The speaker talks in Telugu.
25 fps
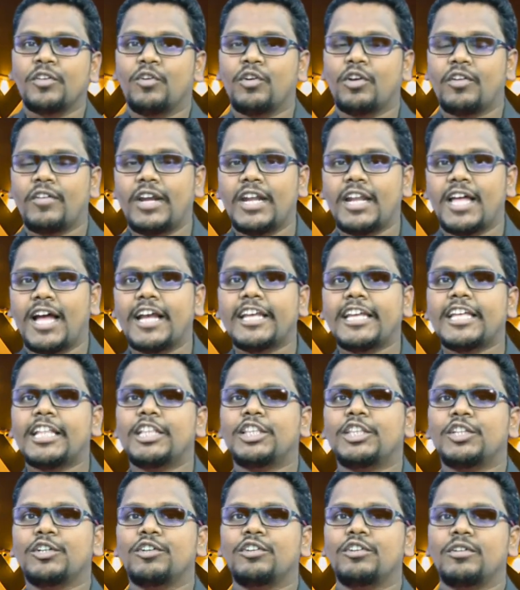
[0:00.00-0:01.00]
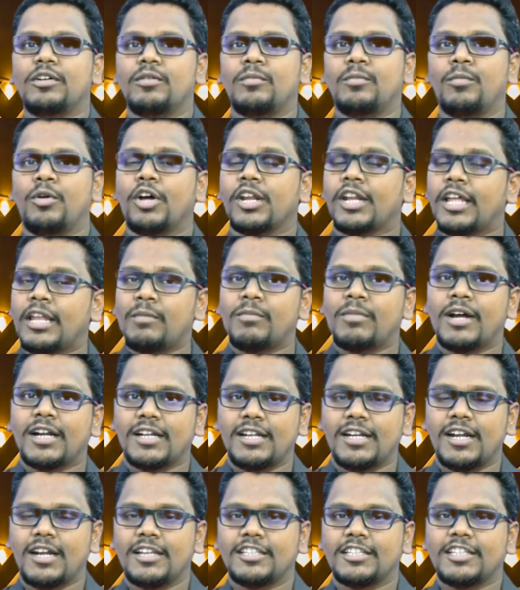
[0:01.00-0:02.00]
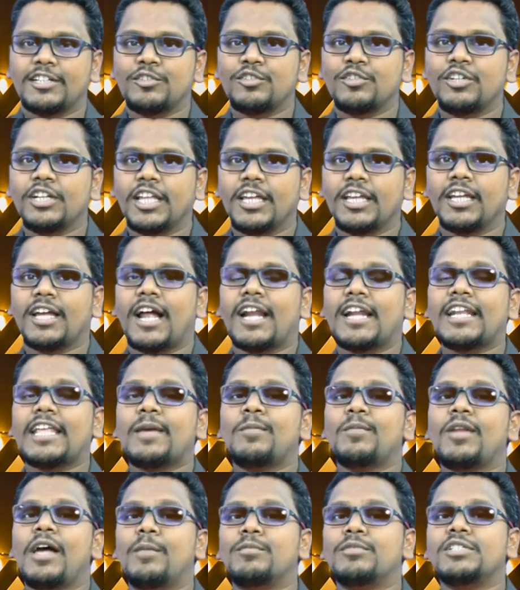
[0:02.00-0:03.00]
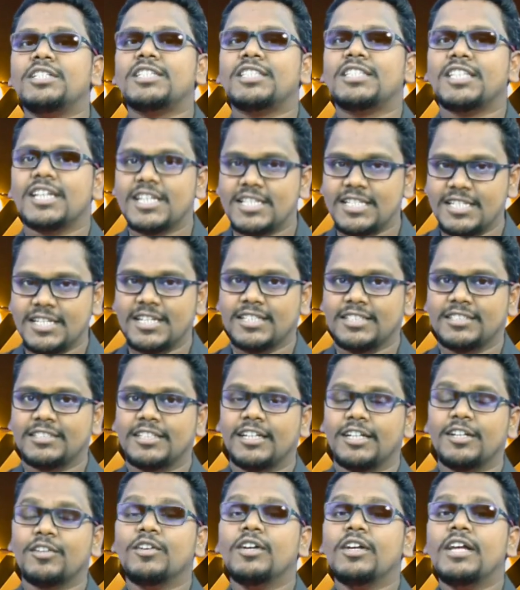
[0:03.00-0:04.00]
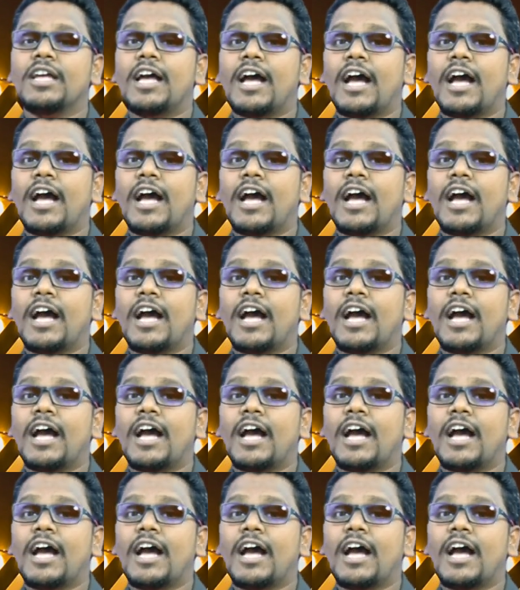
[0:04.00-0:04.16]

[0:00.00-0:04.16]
ఒకవేళ అఖిల్తో మోనాలు మాట్లాడుతూ ఉంటే ఆ టైంలో అభిజిత్ ఏం చేస్తున్నాడు